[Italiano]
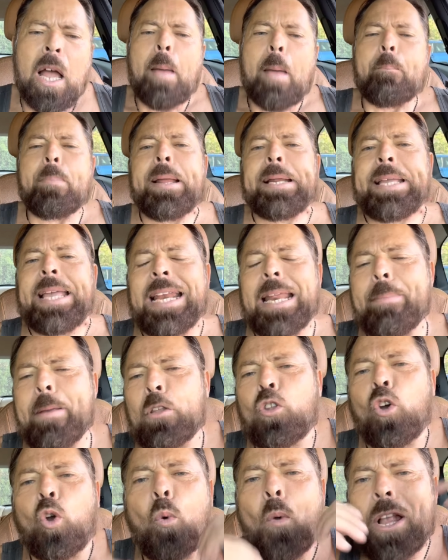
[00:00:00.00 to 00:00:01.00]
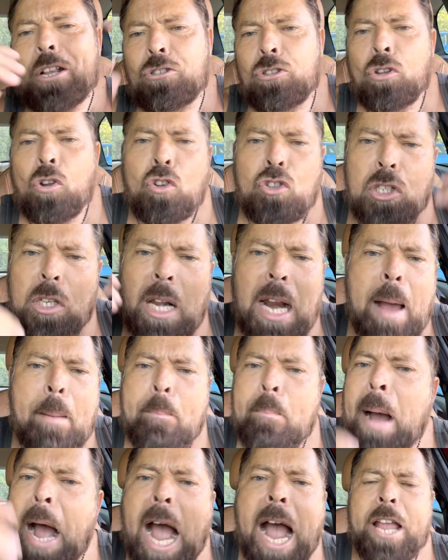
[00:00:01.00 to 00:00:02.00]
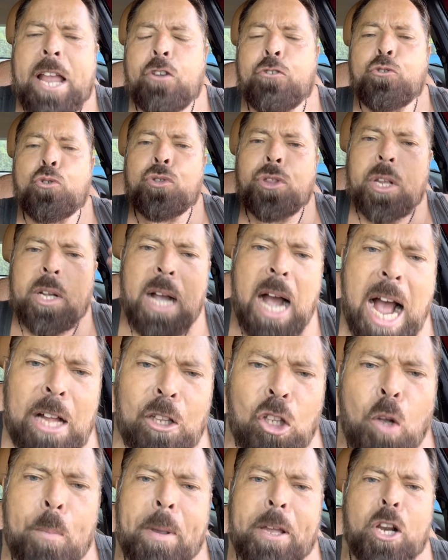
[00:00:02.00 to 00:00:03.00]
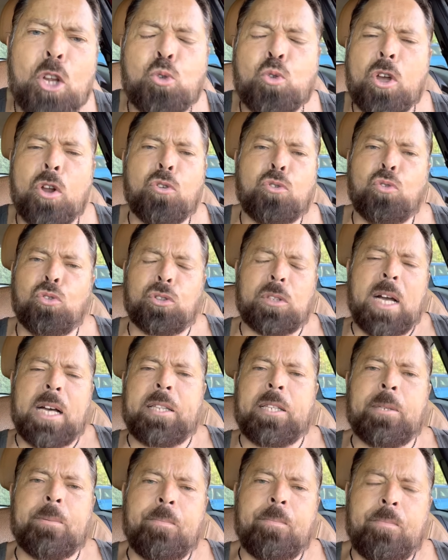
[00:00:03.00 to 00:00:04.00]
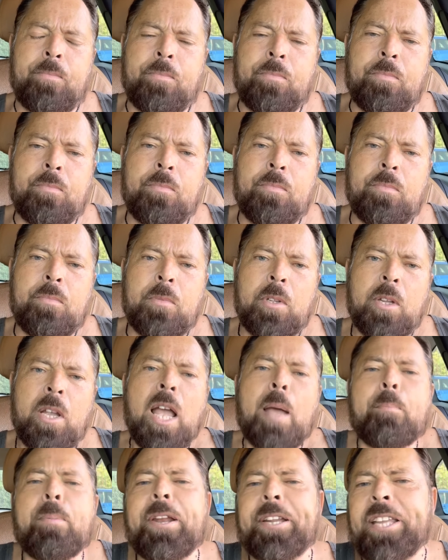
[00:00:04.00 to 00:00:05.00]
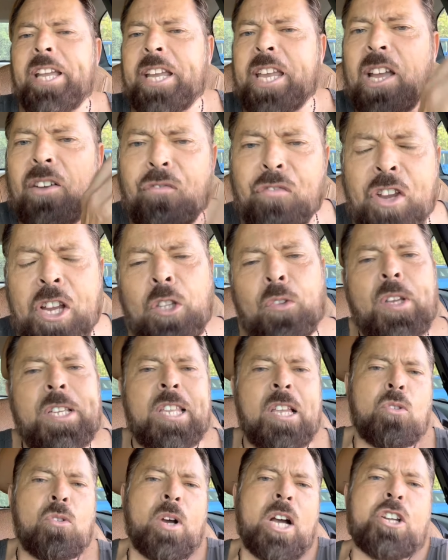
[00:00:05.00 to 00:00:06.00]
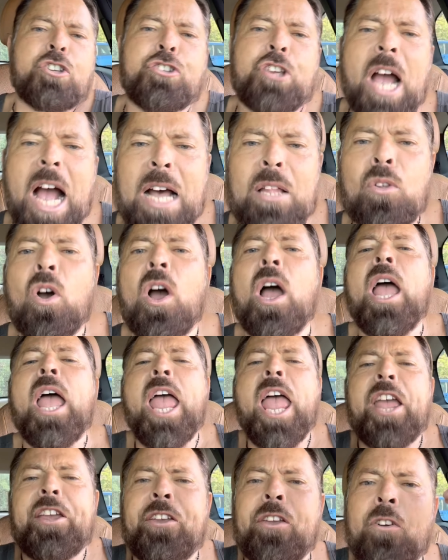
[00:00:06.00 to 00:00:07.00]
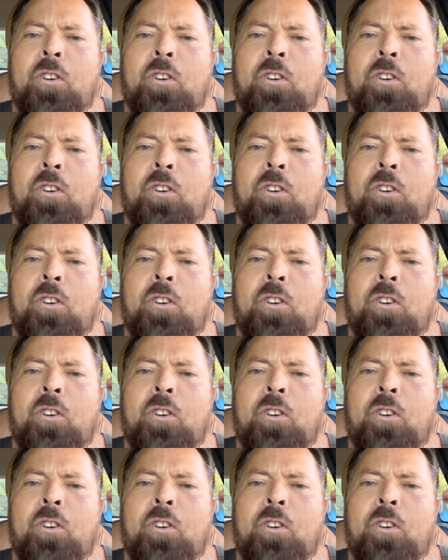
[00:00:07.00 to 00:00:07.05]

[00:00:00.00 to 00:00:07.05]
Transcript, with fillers: perché ripeto questo non sarà mai giudicato per i suoi risultati perché chi ha vinto è stato cacciato e chi